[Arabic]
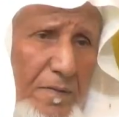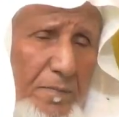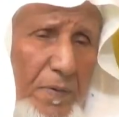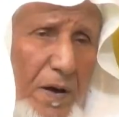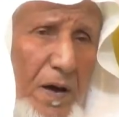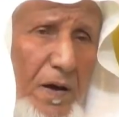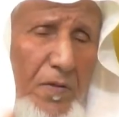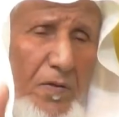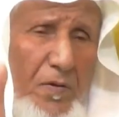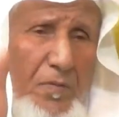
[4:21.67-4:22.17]

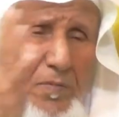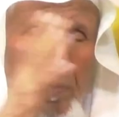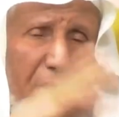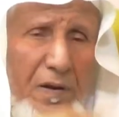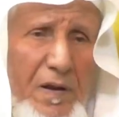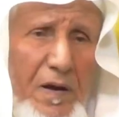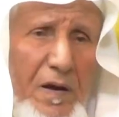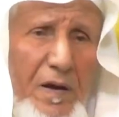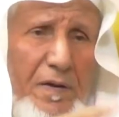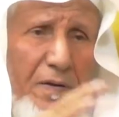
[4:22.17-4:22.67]
بعضهم
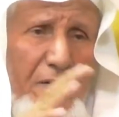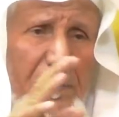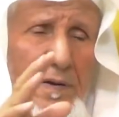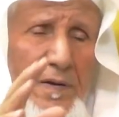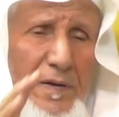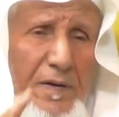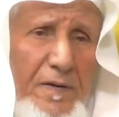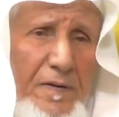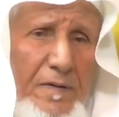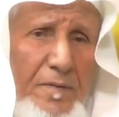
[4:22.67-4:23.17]
والله
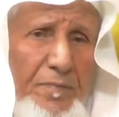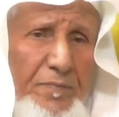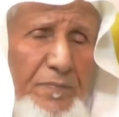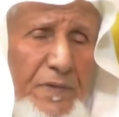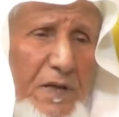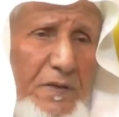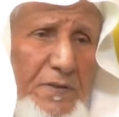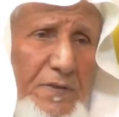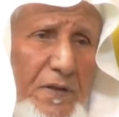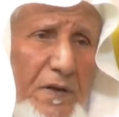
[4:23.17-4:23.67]
انه
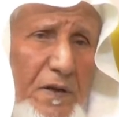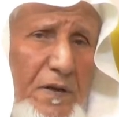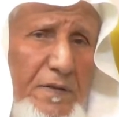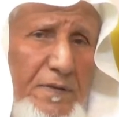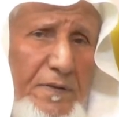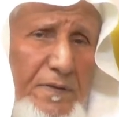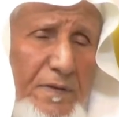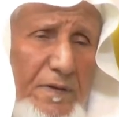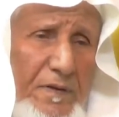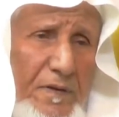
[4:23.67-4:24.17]
يستعد
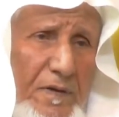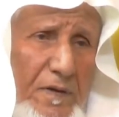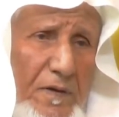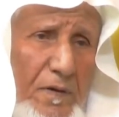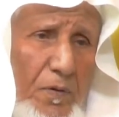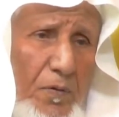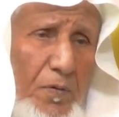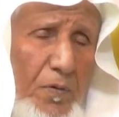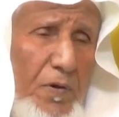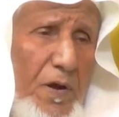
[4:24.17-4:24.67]

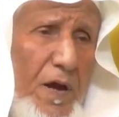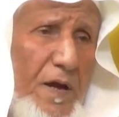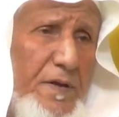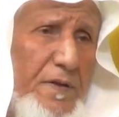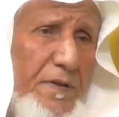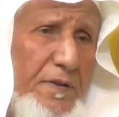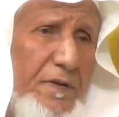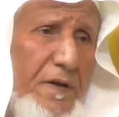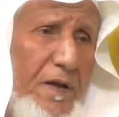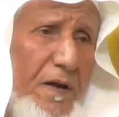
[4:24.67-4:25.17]
ولا
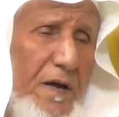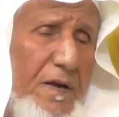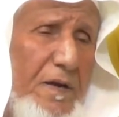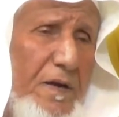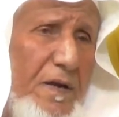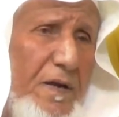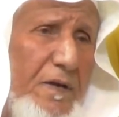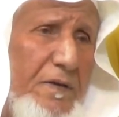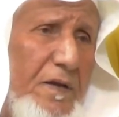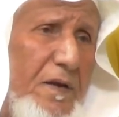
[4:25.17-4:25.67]
يذكر عنه
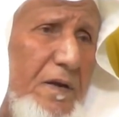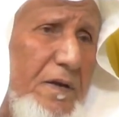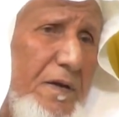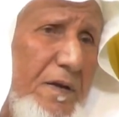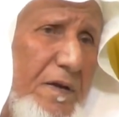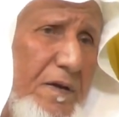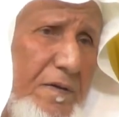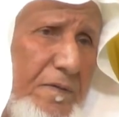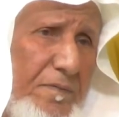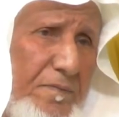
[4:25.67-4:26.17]
الا كل
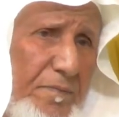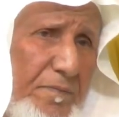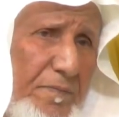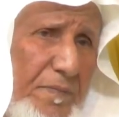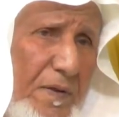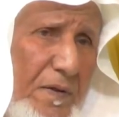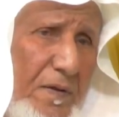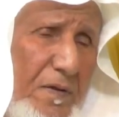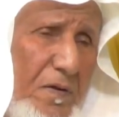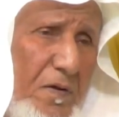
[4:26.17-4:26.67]
خير
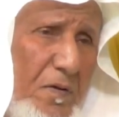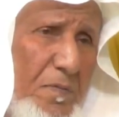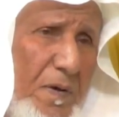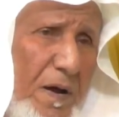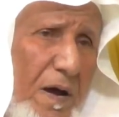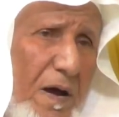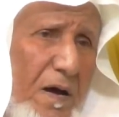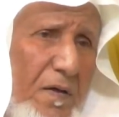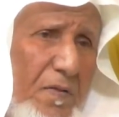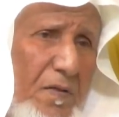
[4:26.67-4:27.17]

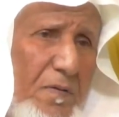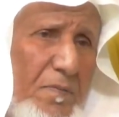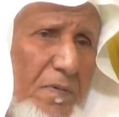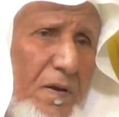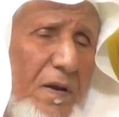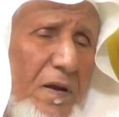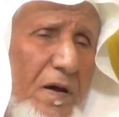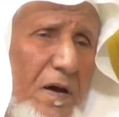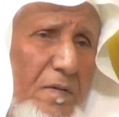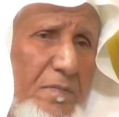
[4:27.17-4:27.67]
وبعضهم
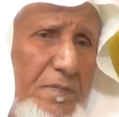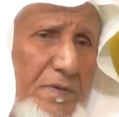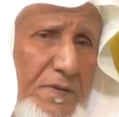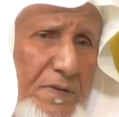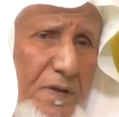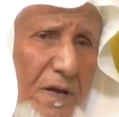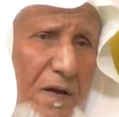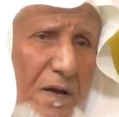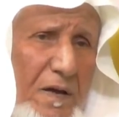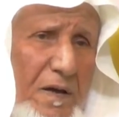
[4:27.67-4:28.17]
الله
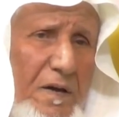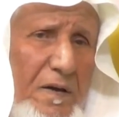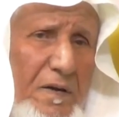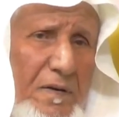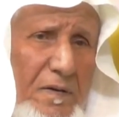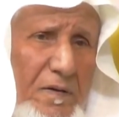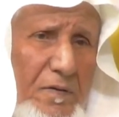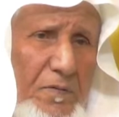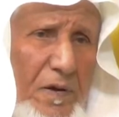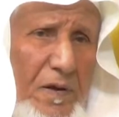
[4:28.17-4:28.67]

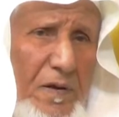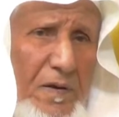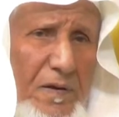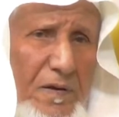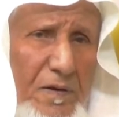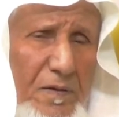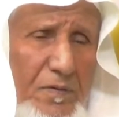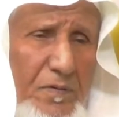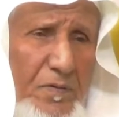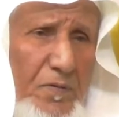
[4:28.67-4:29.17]
المستعان
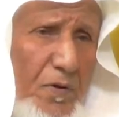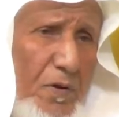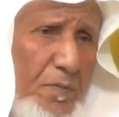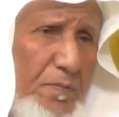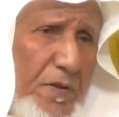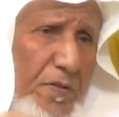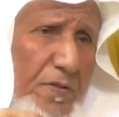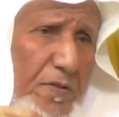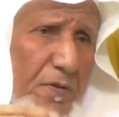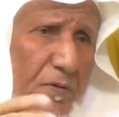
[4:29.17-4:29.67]
يولي يروح
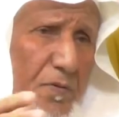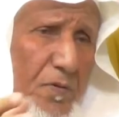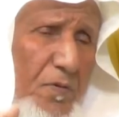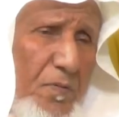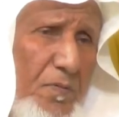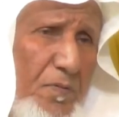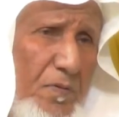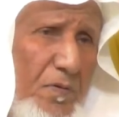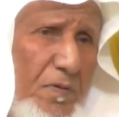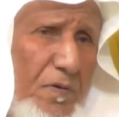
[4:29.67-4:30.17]

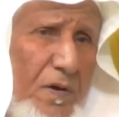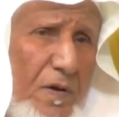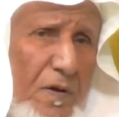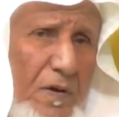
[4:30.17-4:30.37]
بالذنوب